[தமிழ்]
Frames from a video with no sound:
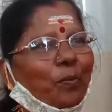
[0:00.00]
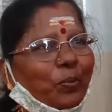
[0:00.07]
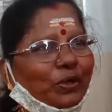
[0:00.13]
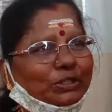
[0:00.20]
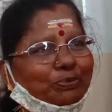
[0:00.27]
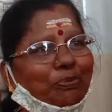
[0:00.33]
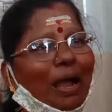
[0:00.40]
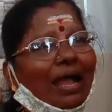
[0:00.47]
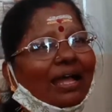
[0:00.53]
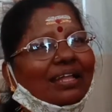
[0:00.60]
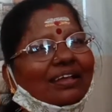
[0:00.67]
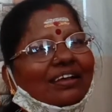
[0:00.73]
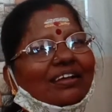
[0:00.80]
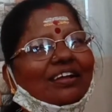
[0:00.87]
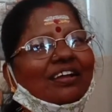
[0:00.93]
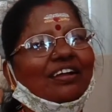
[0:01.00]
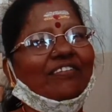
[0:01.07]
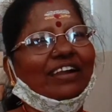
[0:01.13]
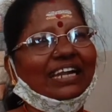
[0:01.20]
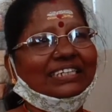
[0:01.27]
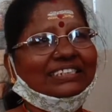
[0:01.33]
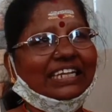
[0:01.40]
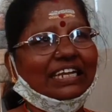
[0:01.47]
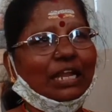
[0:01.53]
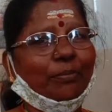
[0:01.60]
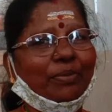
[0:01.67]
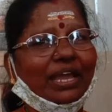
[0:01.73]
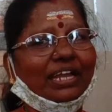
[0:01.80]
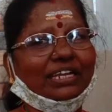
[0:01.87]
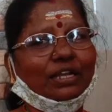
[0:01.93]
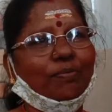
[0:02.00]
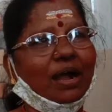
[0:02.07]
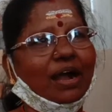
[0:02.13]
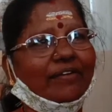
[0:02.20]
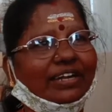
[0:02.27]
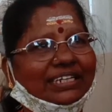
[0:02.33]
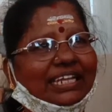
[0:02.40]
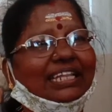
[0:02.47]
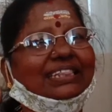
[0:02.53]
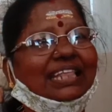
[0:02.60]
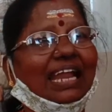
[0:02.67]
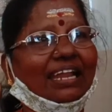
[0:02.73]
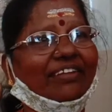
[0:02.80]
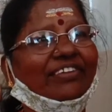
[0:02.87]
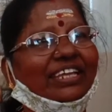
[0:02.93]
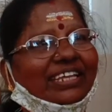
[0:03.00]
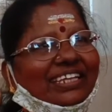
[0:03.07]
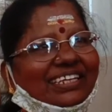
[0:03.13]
புஷ்பா வடசென்னை மேற்கு மாவட்ட தலைவி